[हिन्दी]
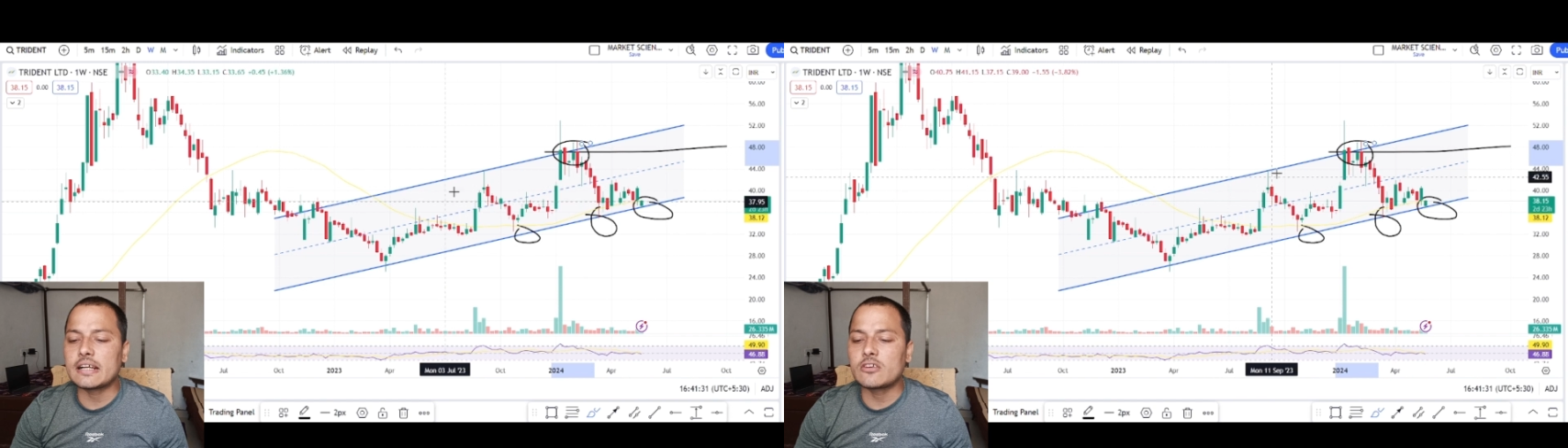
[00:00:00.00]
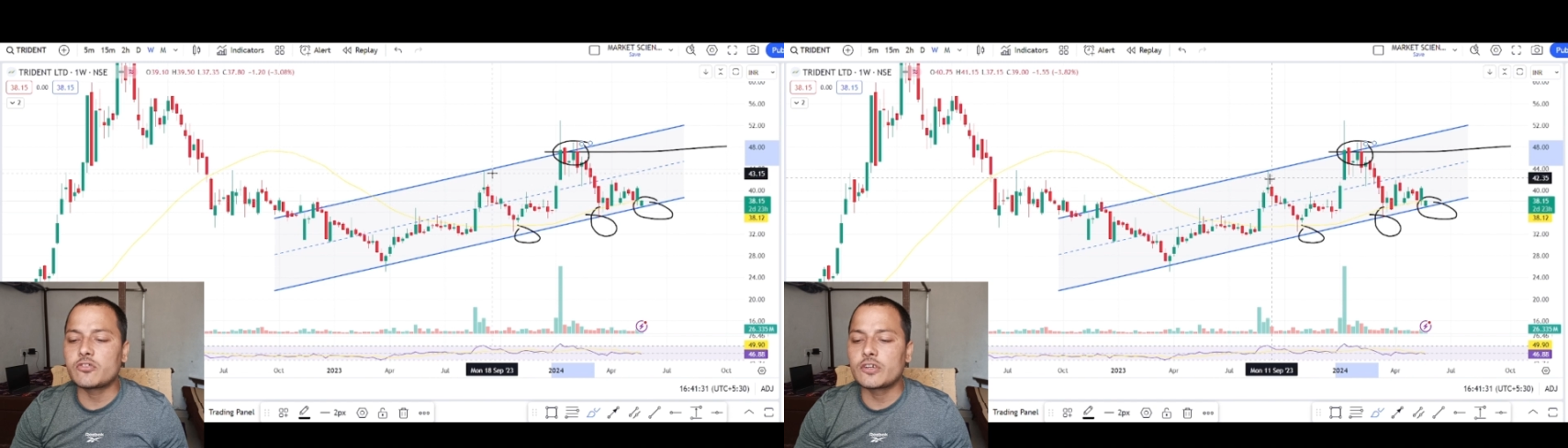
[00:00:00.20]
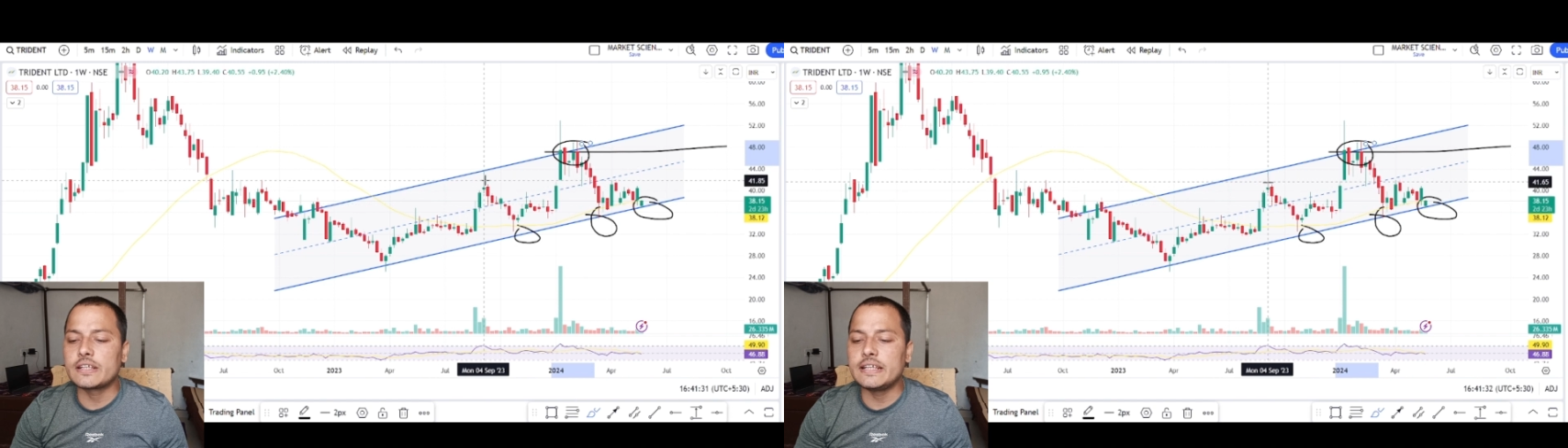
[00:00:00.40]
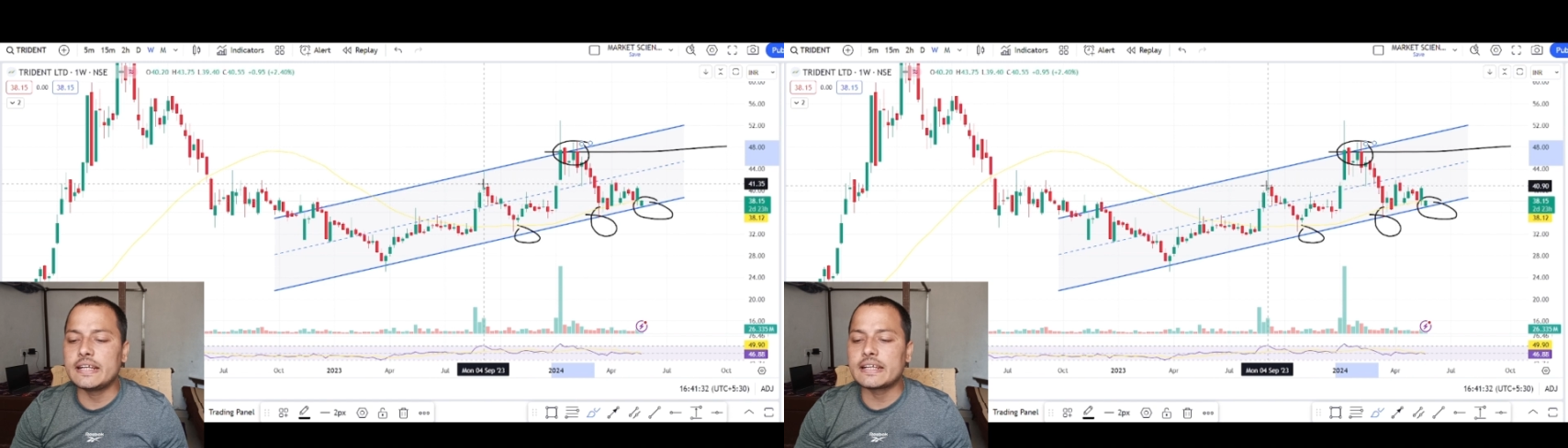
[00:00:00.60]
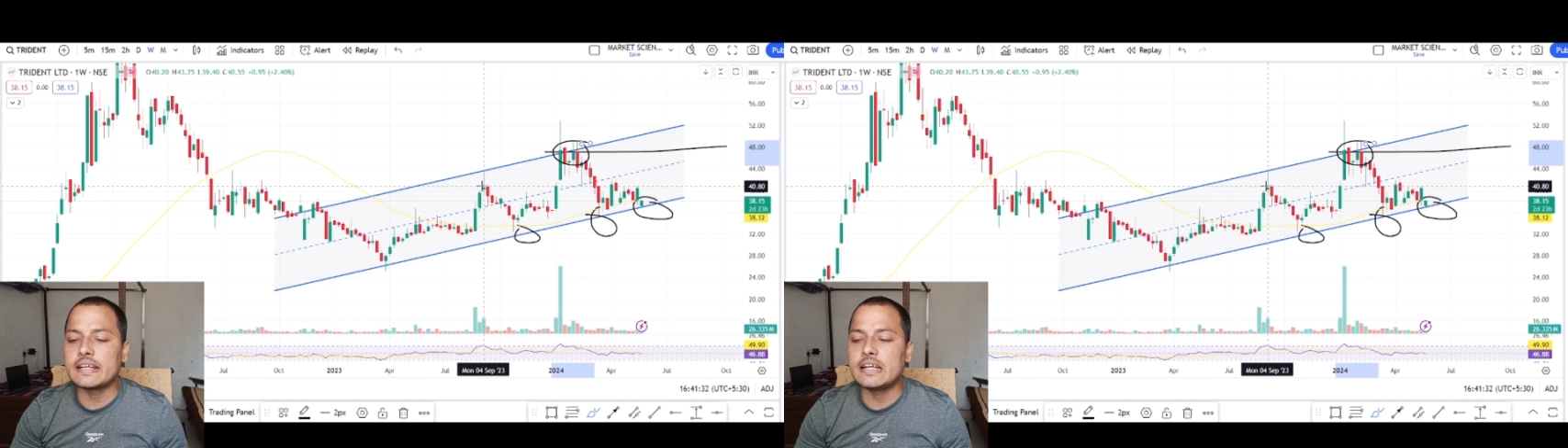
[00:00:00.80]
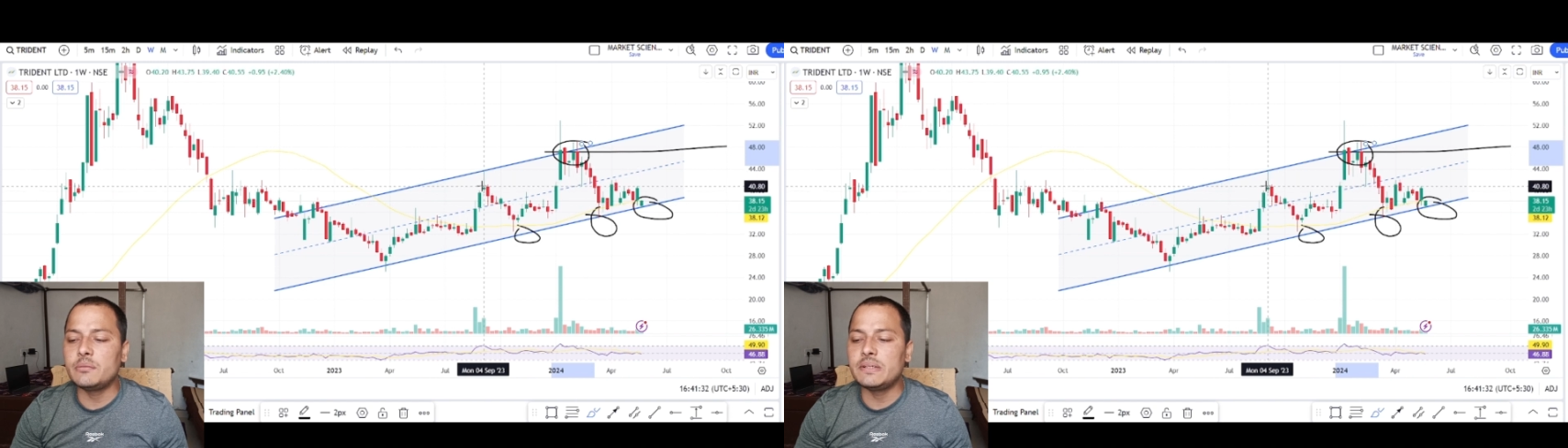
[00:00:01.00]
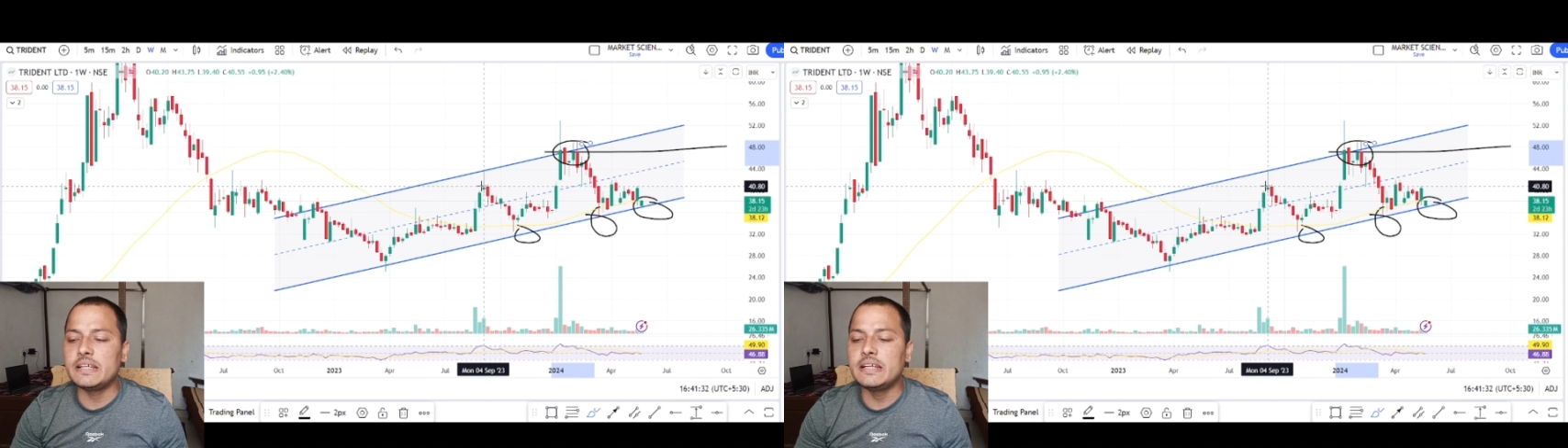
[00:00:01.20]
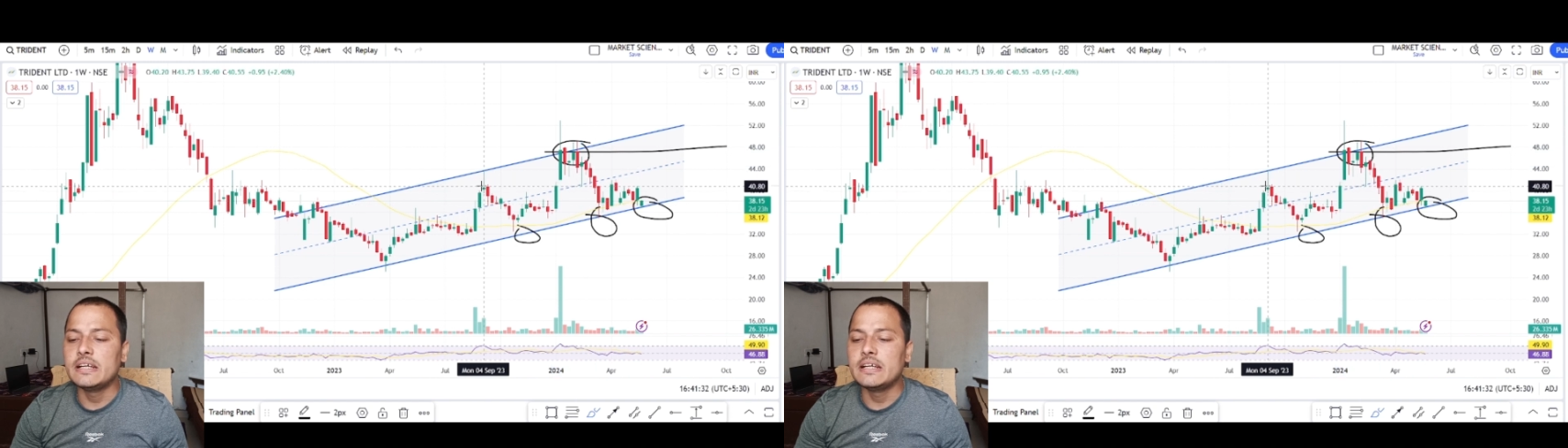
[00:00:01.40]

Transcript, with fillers: अगर 48 नहीं भी